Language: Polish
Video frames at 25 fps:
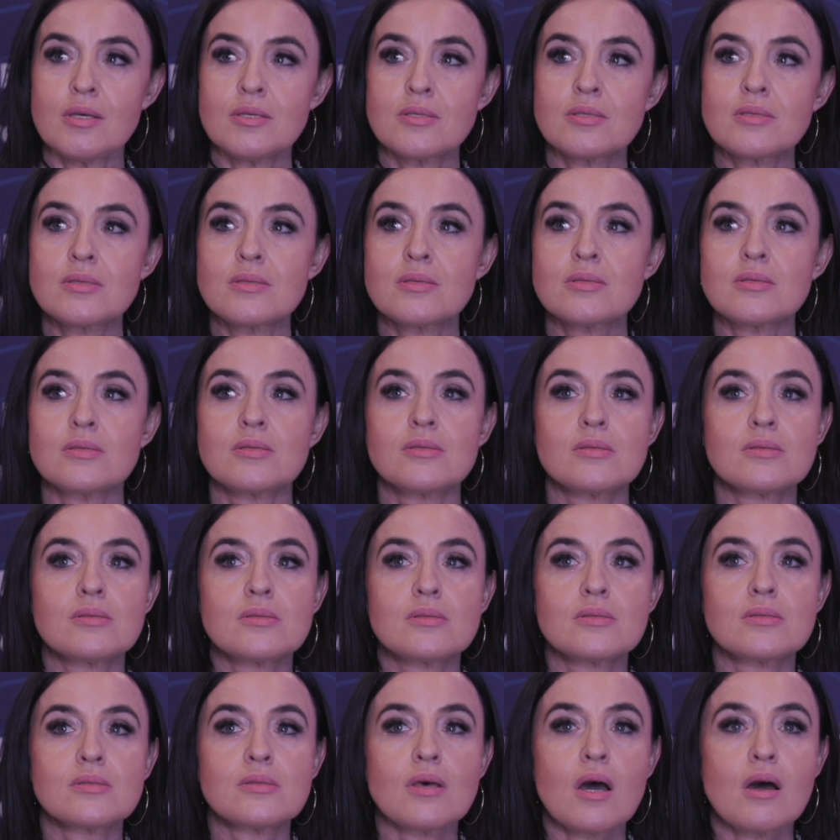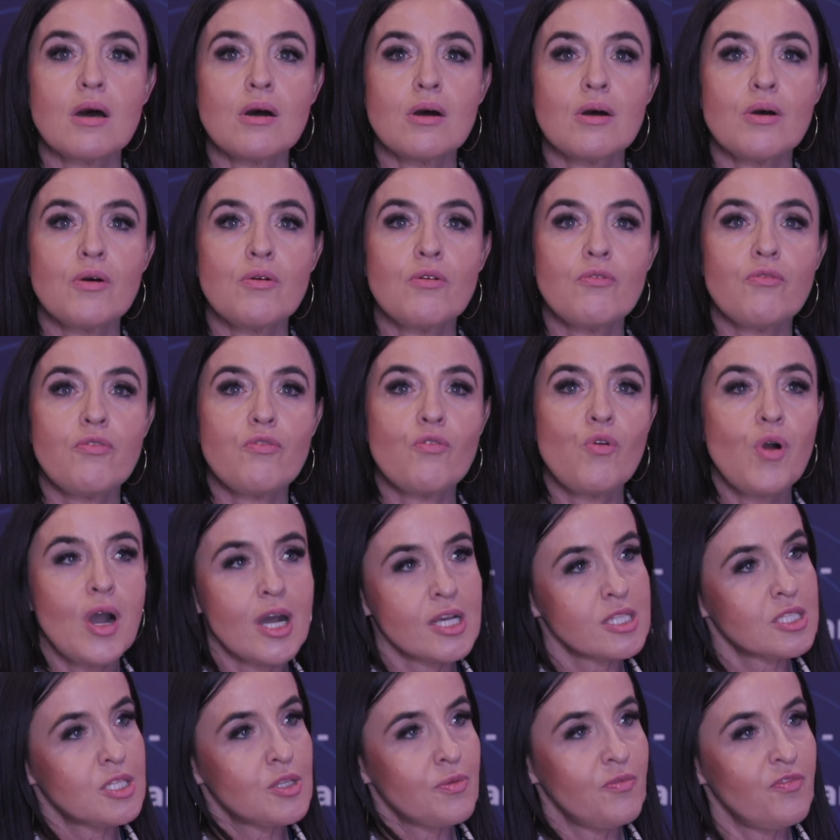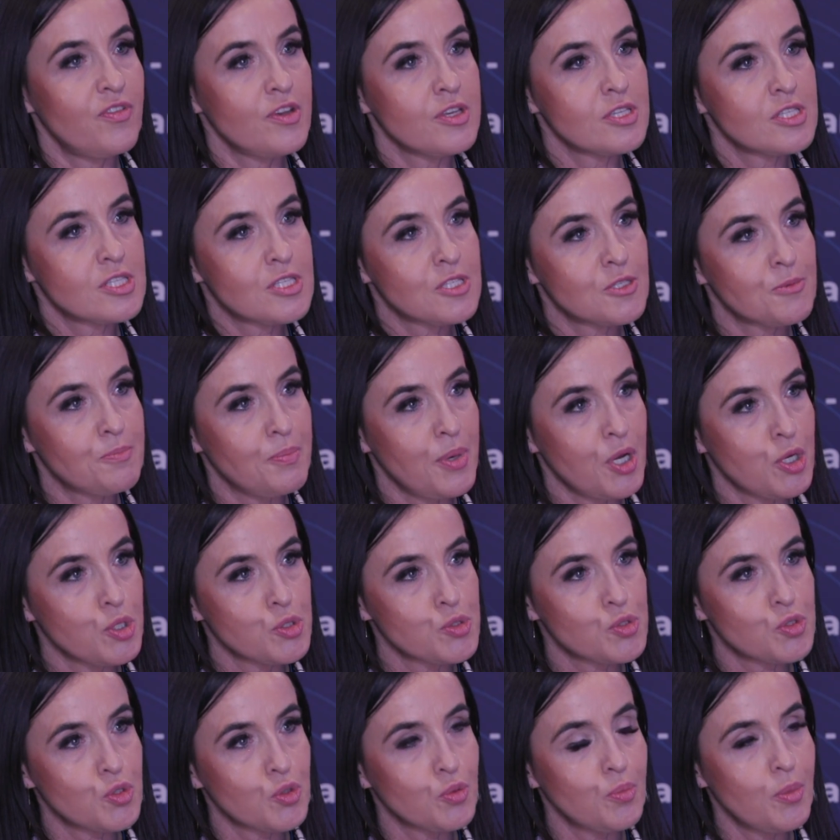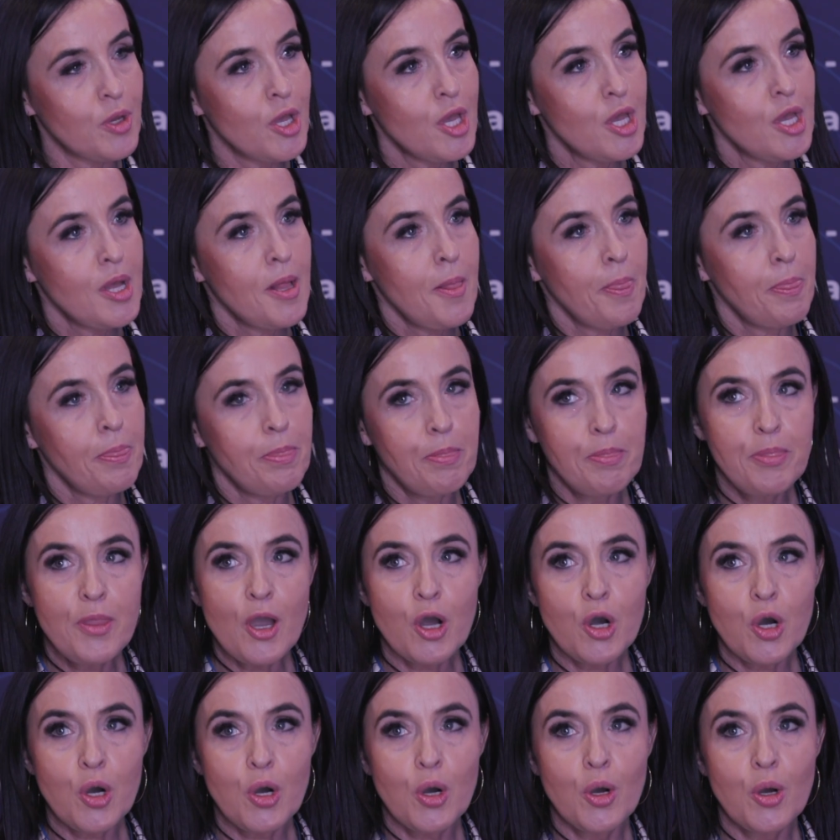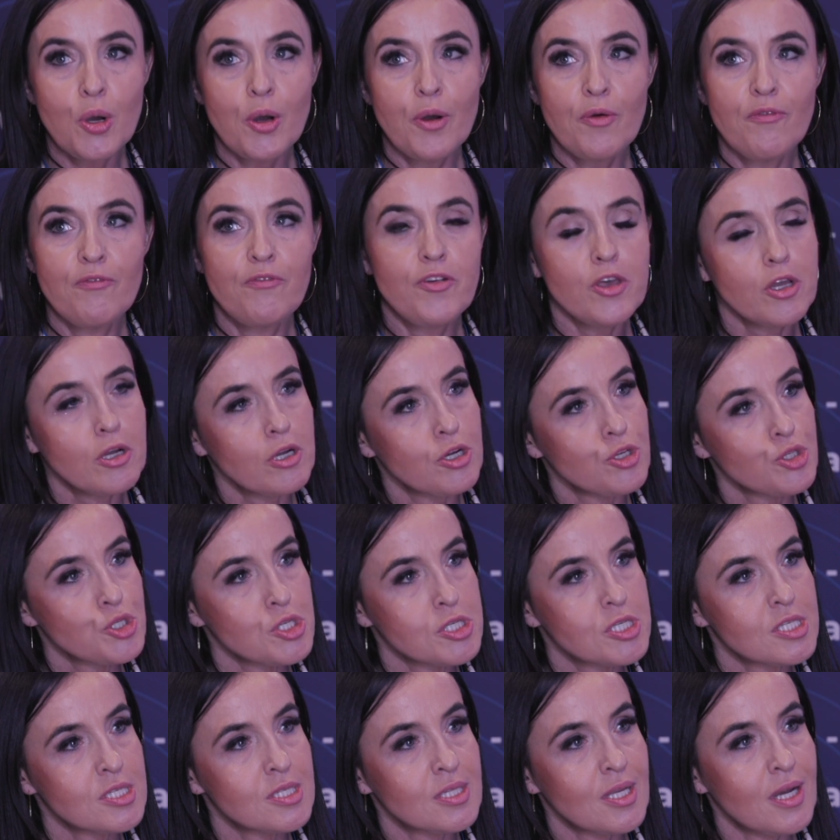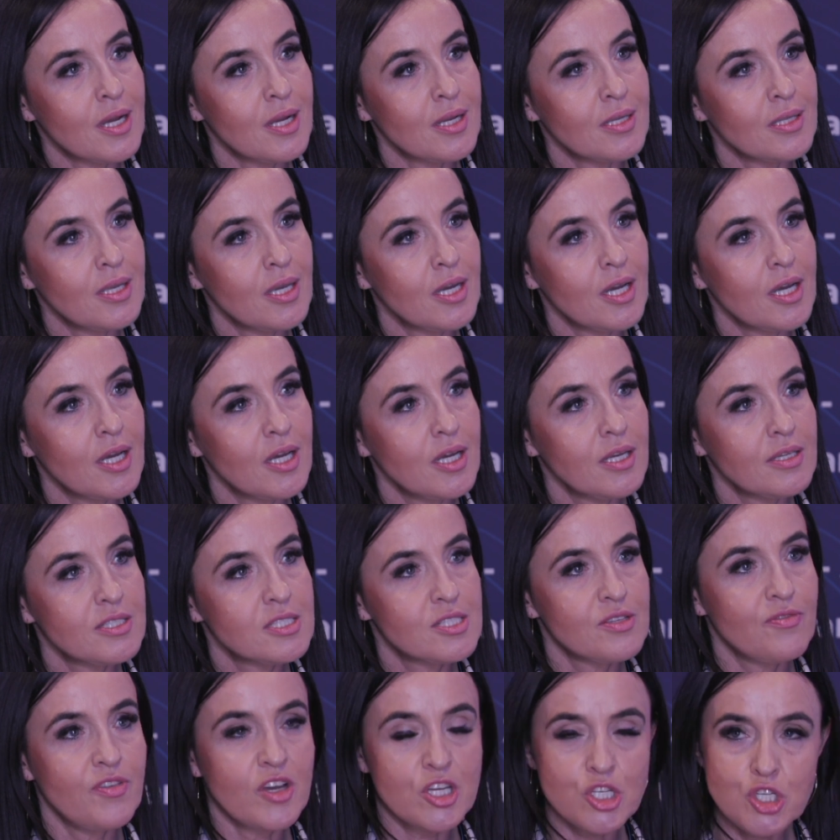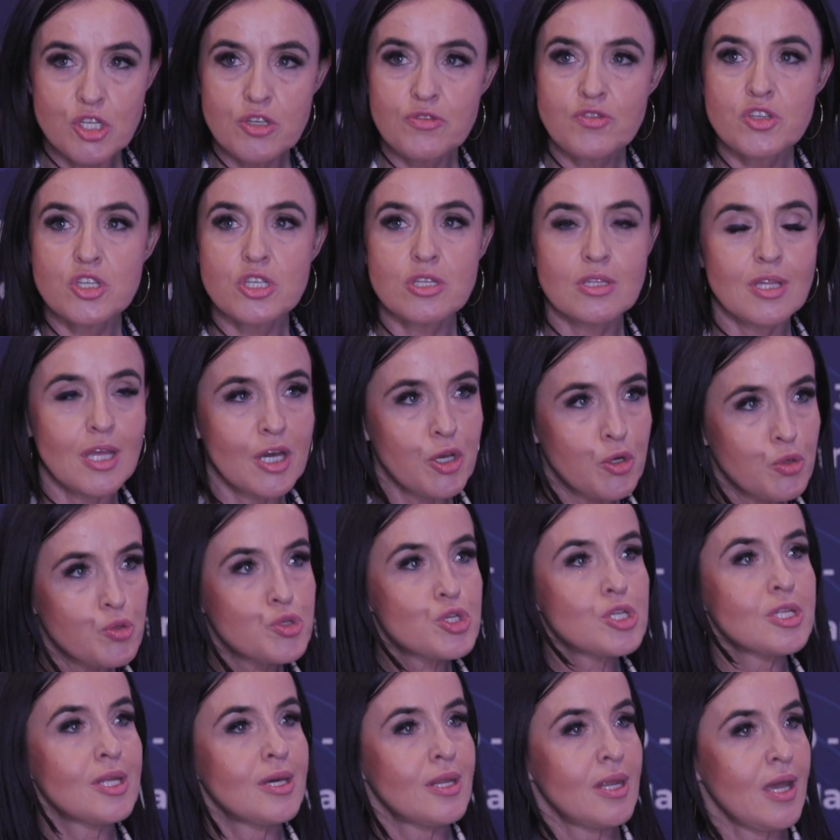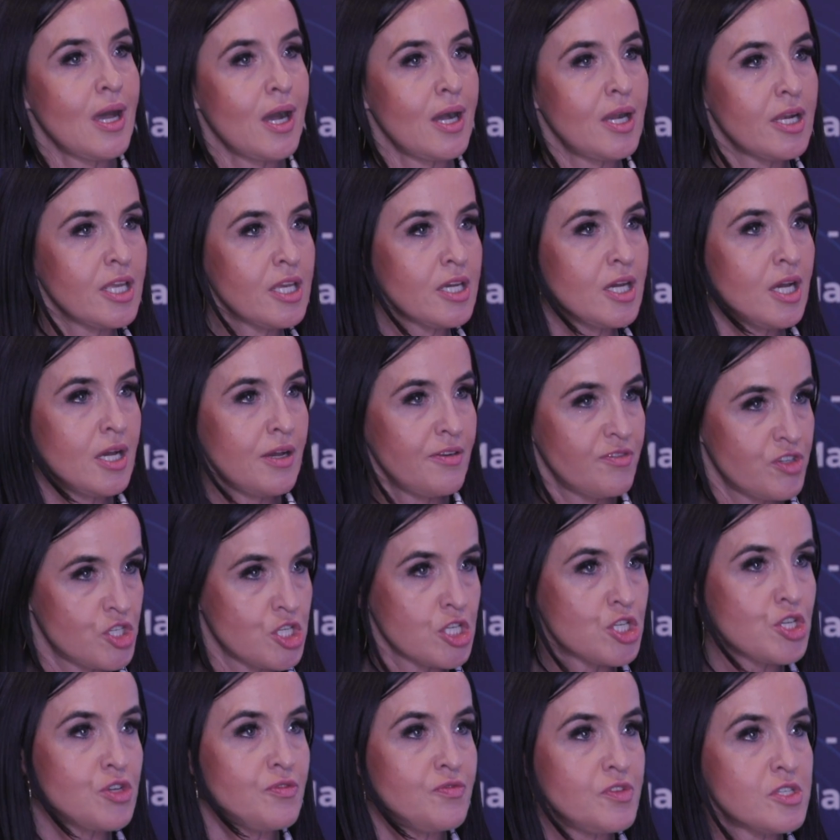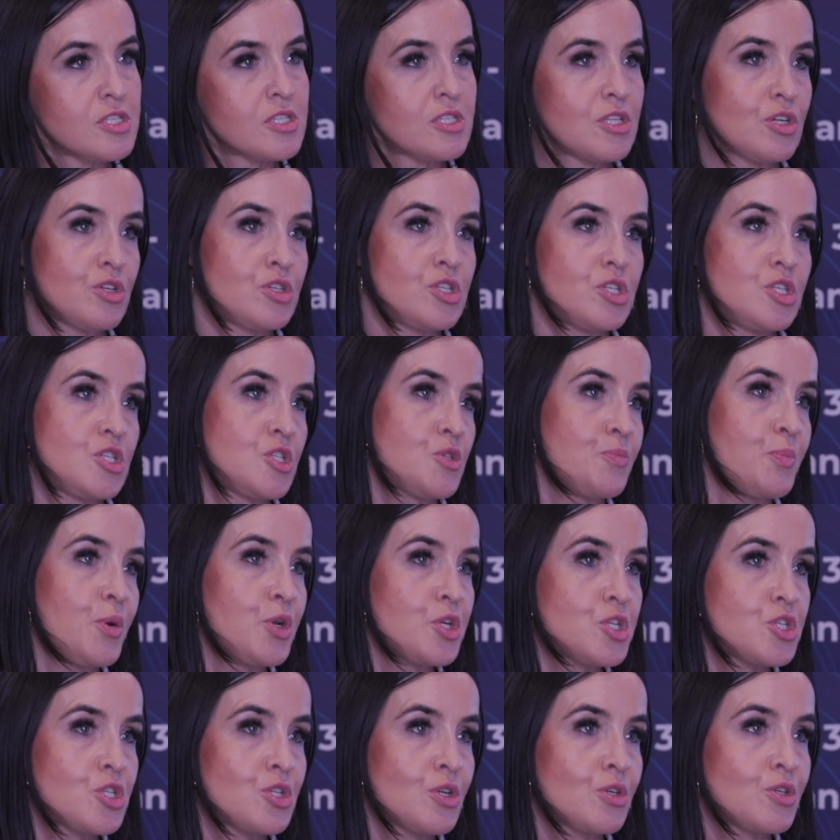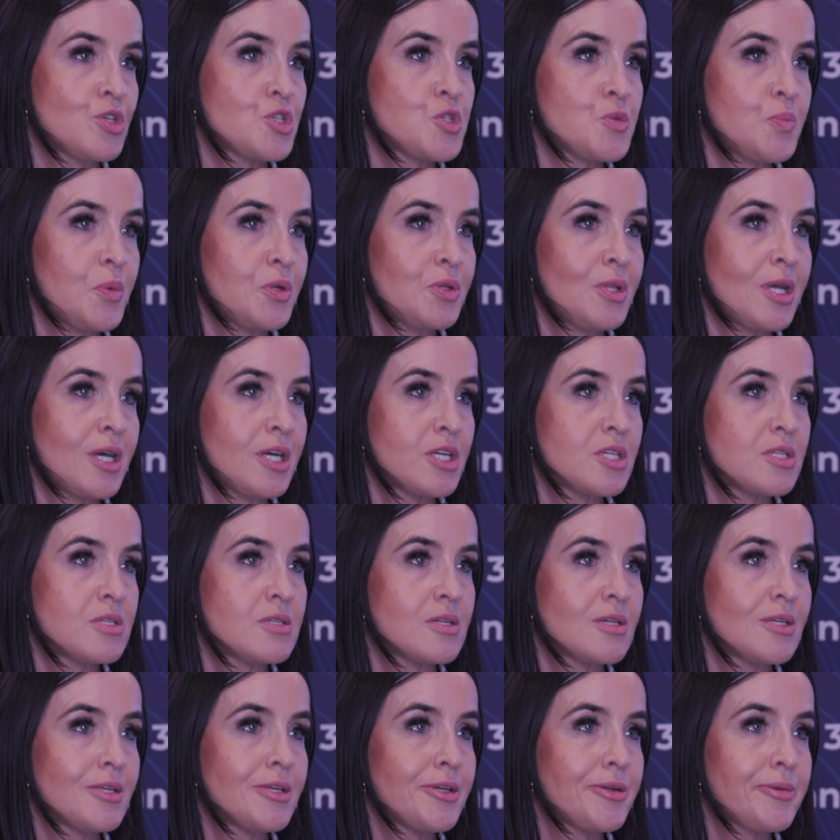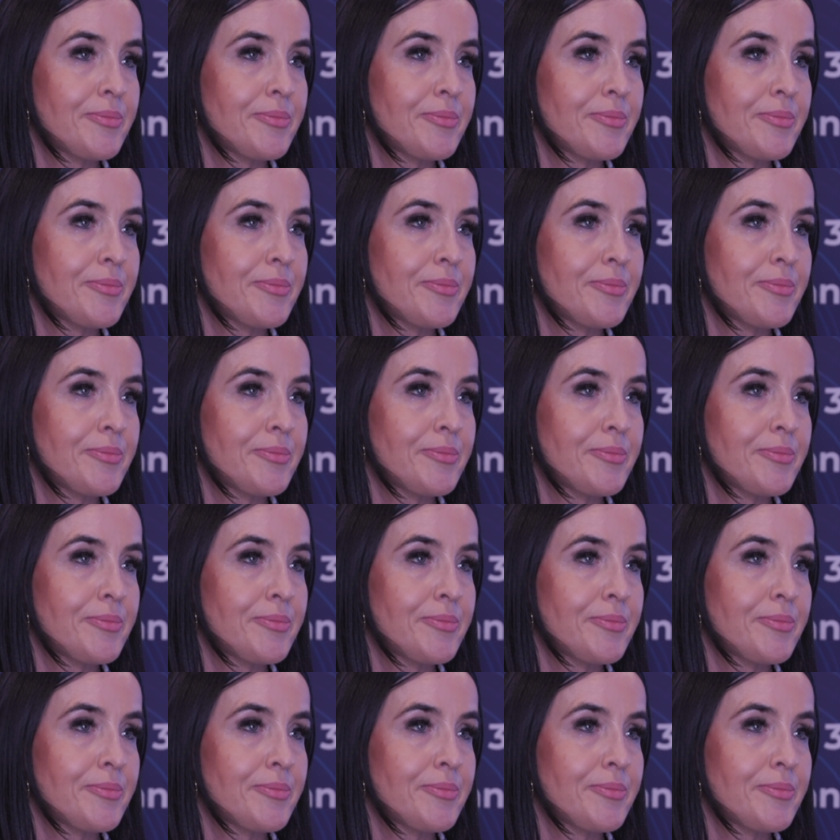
y, są w łatwy sposób do wykorzystania, zważywszy na różne realia w rzeczywistości społeczno-gospodarczej.